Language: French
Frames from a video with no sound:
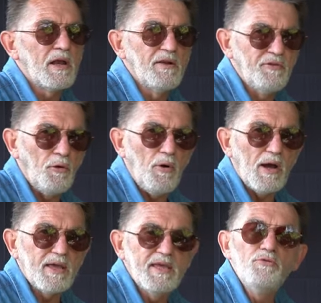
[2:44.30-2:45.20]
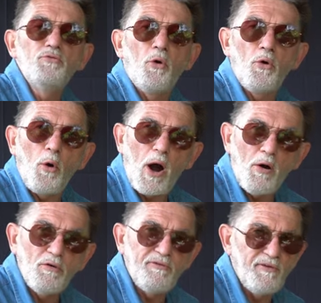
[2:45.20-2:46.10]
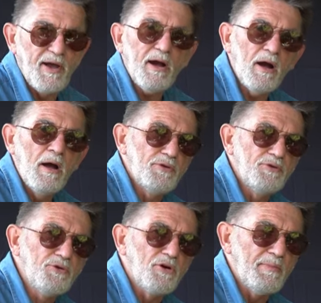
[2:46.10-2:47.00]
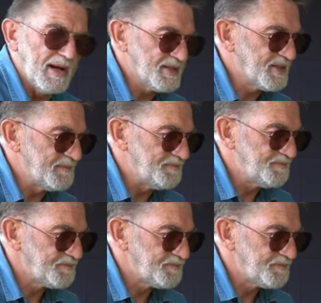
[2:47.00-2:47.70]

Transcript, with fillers: qu'ils auront acquis ou qu'on leur a offert du commerce.